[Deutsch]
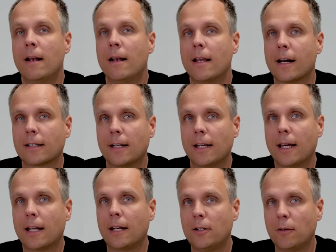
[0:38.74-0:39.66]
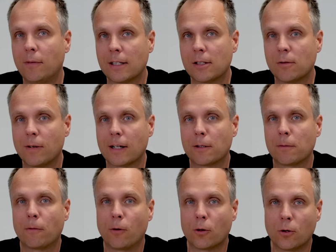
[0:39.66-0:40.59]
lag der jährliche Wertzuwachs
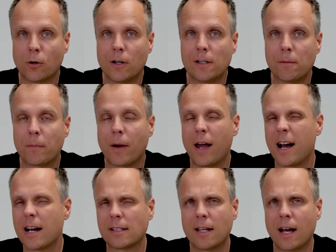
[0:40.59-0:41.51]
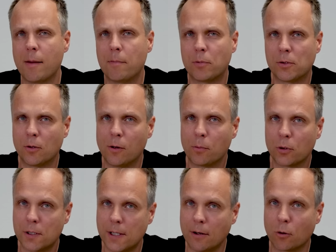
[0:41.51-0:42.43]
von Gold bei 8,5 bis 9
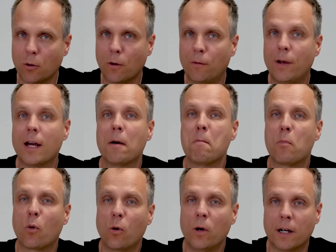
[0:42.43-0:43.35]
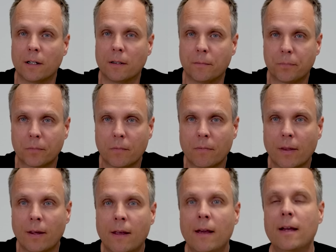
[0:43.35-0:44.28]
Prozent ungefähr pro Jahr.
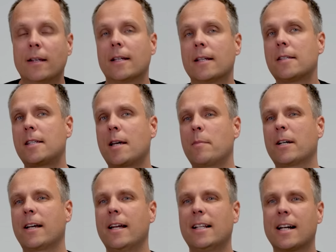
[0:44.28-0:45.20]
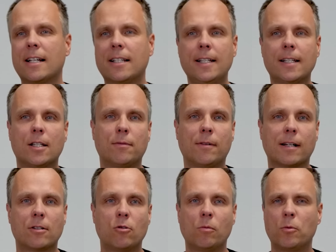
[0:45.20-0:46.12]
Das ist aber kein garantiertes
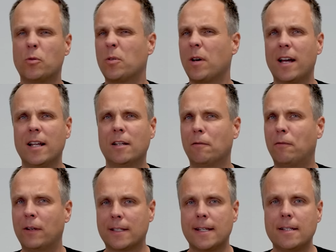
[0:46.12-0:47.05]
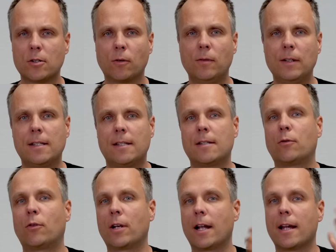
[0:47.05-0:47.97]
Wachstum oder eine Verzinsung, wie Sie es
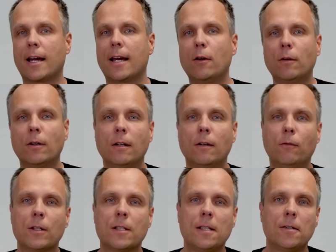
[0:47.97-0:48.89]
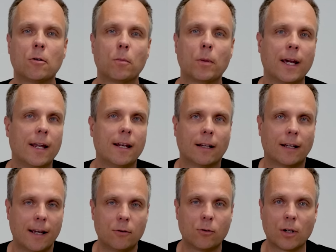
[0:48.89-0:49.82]
von einer Rentenversicherung
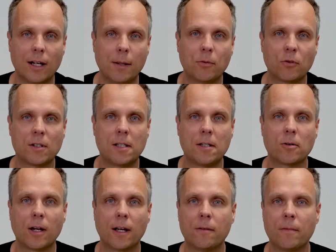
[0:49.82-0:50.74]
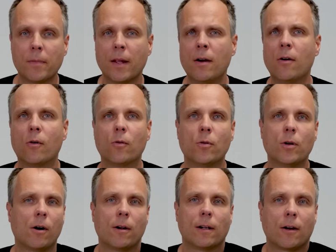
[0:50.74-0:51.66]
kennen oder Lebensversicherung kennen,
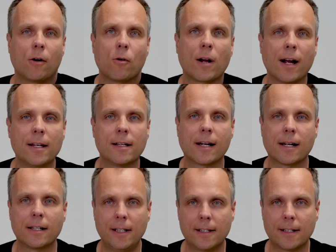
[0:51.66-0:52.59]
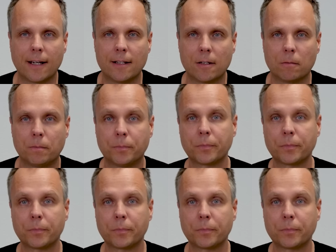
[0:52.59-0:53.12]
oder halt auch keine garantierte Rente.